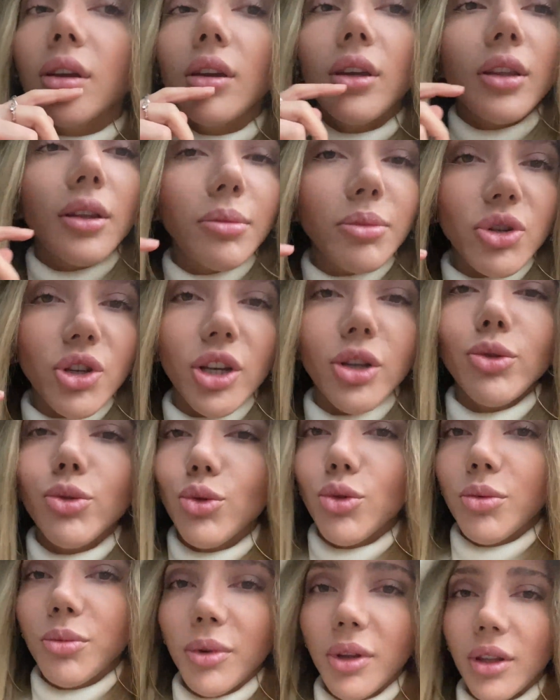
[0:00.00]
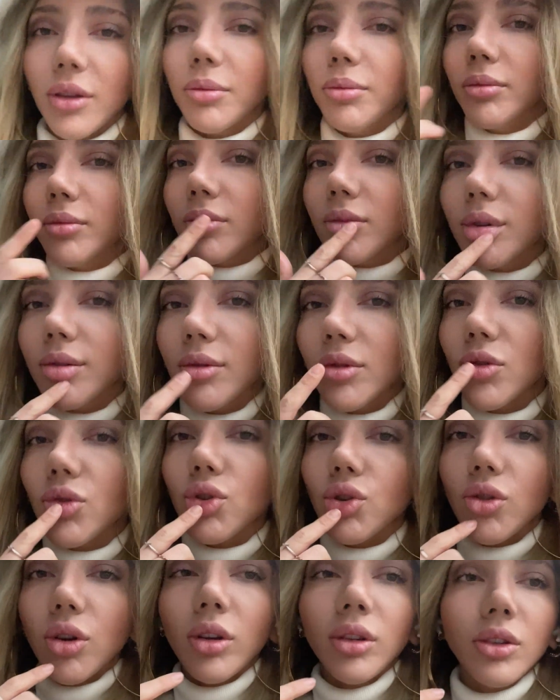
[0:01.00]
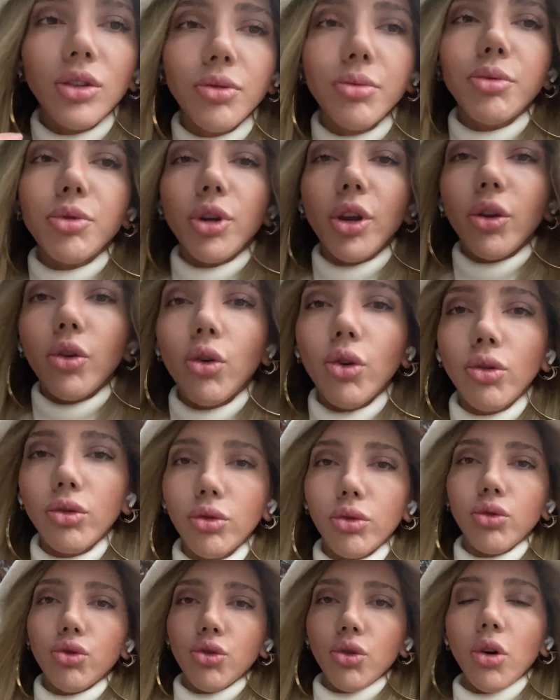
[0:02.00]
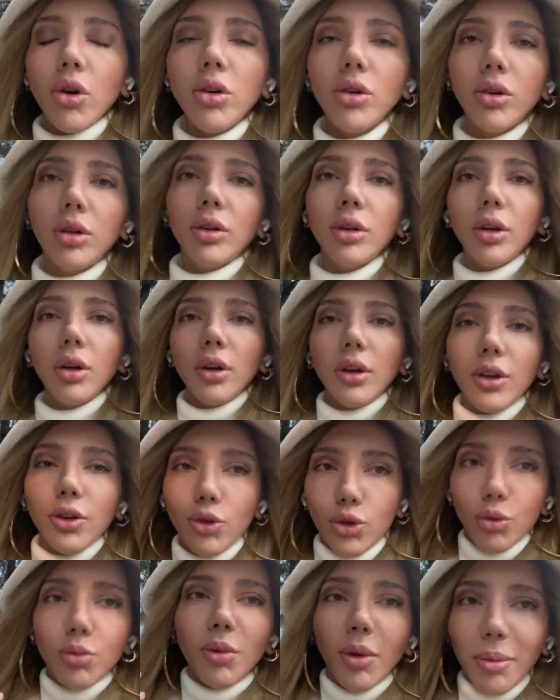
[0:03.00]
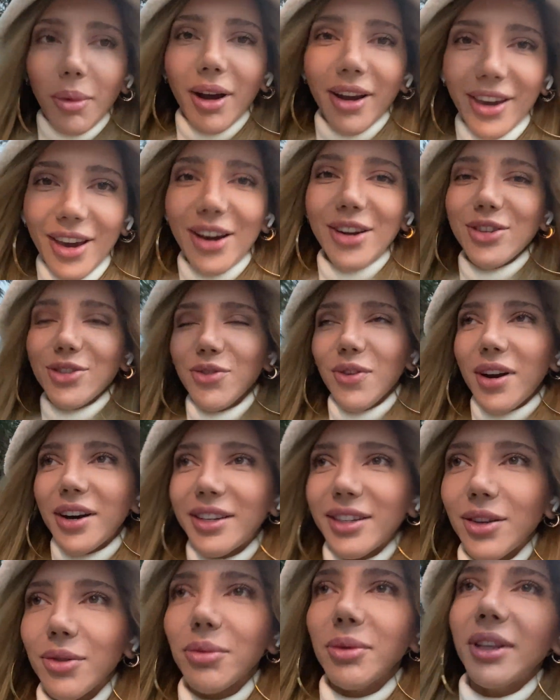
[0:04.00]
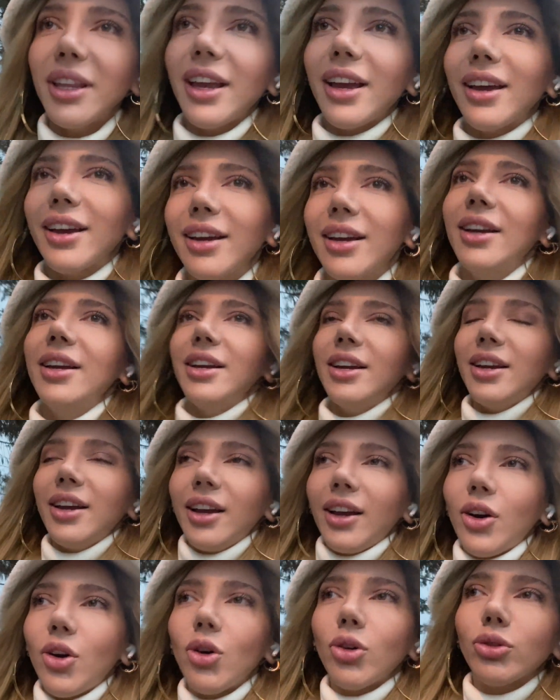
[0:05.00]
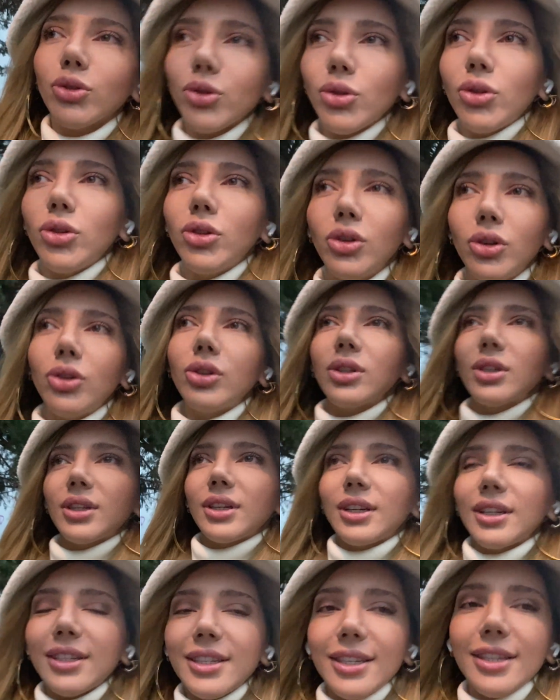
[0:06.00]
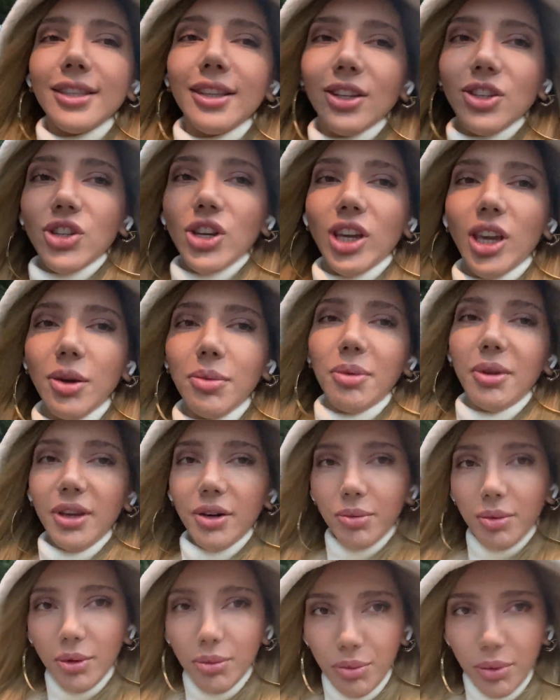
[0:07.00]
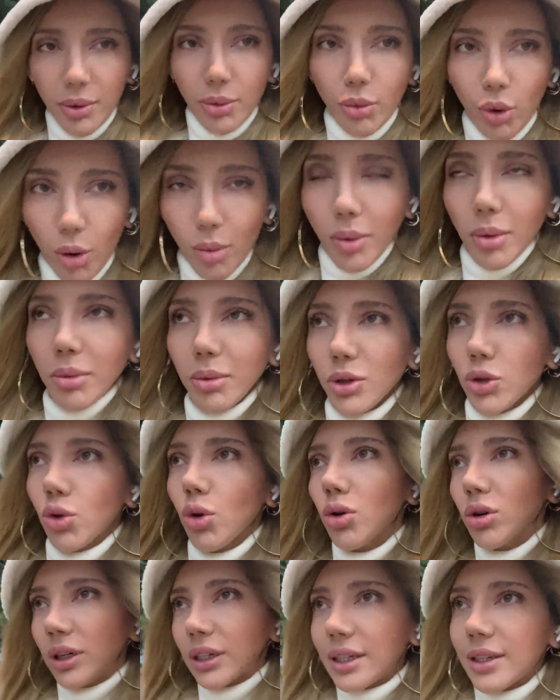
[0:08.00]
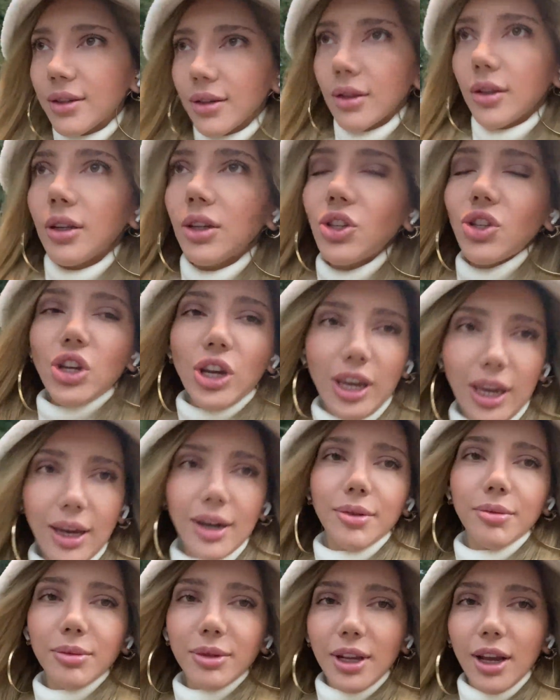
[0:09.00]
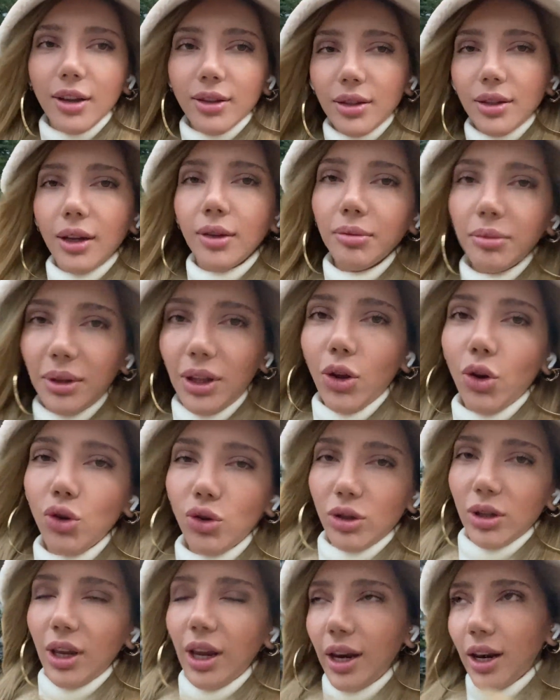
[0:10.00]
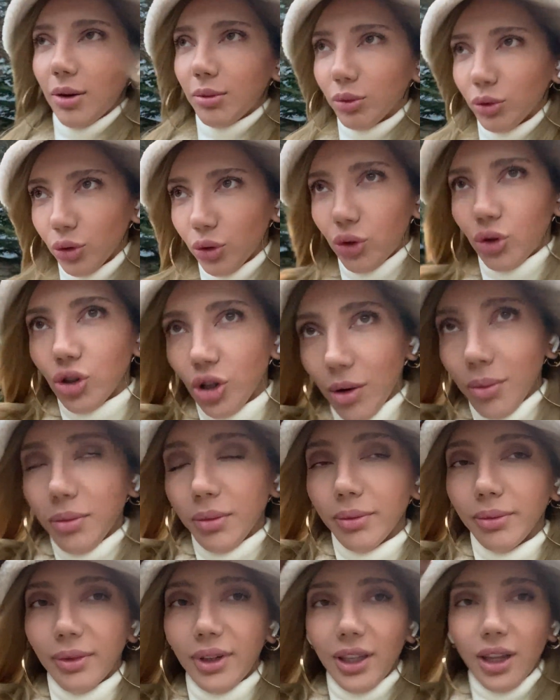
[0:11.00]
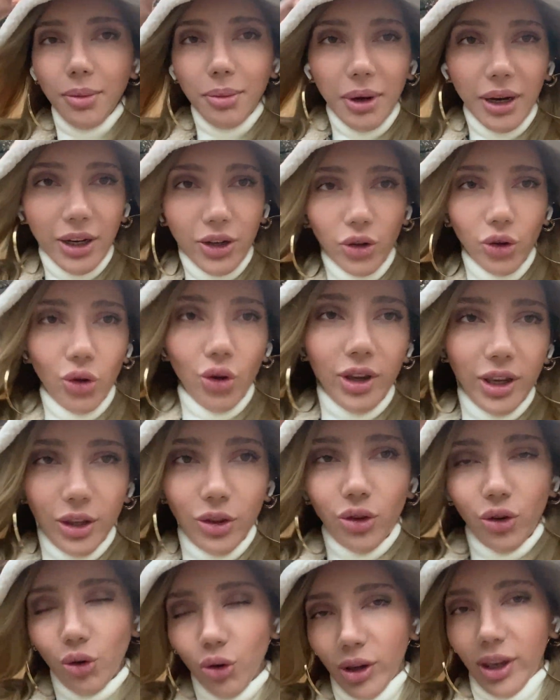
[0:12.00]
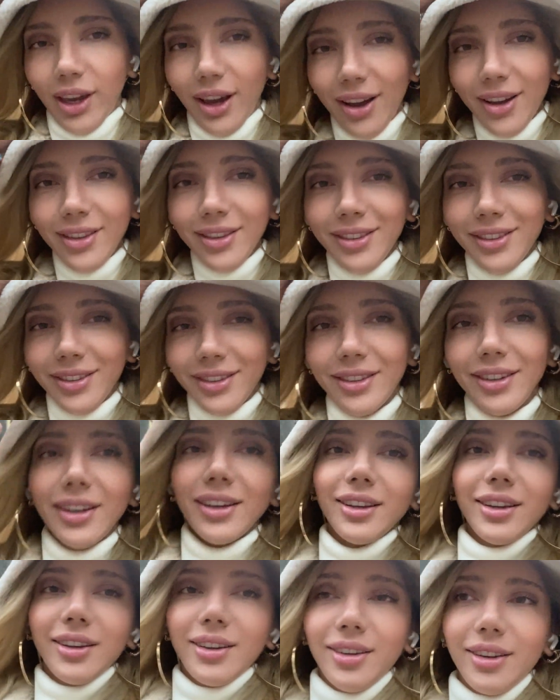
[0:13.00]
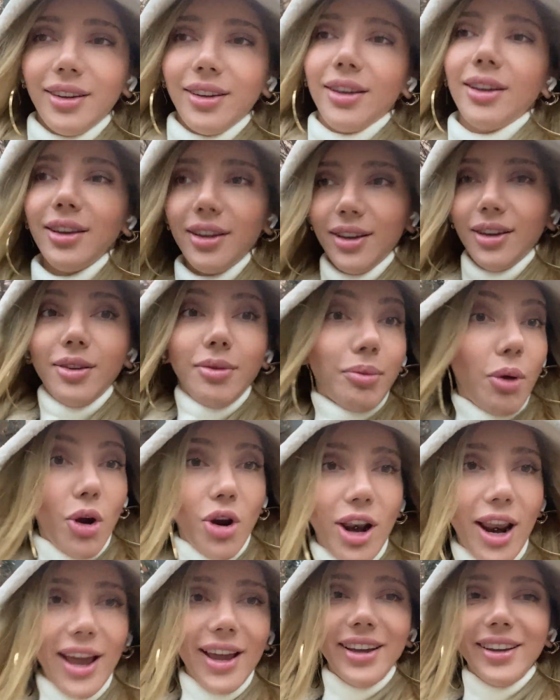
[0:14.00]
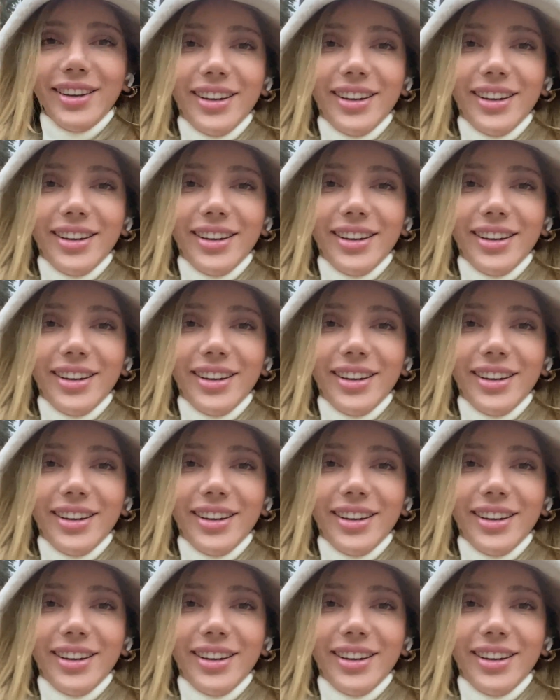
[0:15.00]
Yine bir şey sürmedim. Şu an hiçbir şey yok, ruj yok. Yüzümde makyaj var tabii de. Kontrol sırasında çekebilir miyim bilmiyorum ama sonrasında çekerim zaten. Bir de Özge ile buluşacağım yine Bakırköy gidiyorken. Böyle.